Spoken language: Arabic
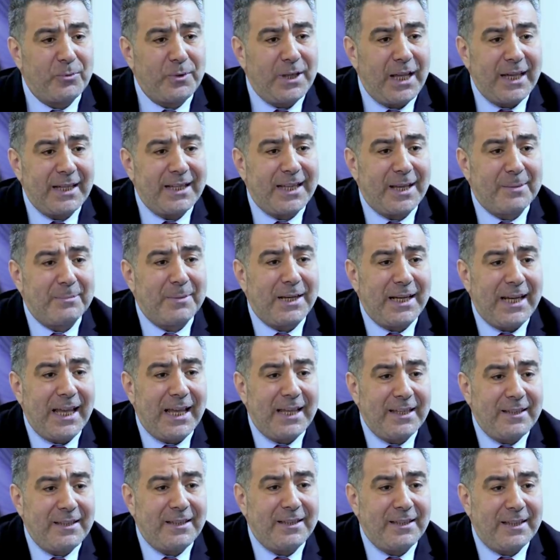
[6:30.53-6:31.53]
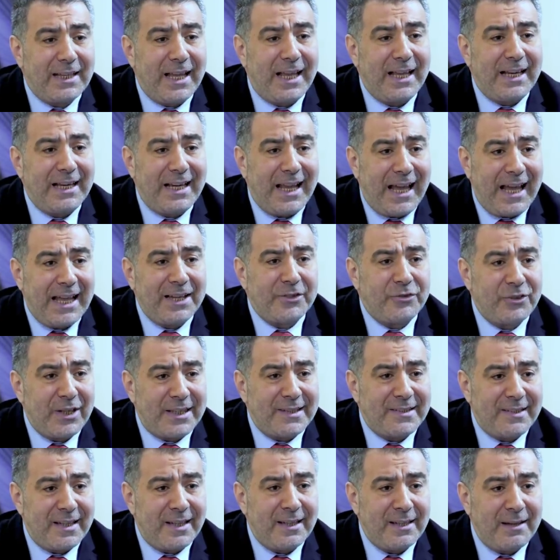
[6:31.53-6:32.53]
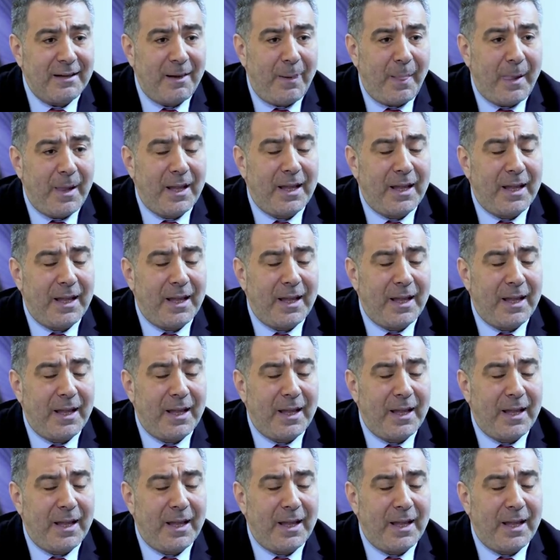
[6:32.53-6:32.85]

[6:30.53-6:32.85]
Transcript: هناك ملايين العجزة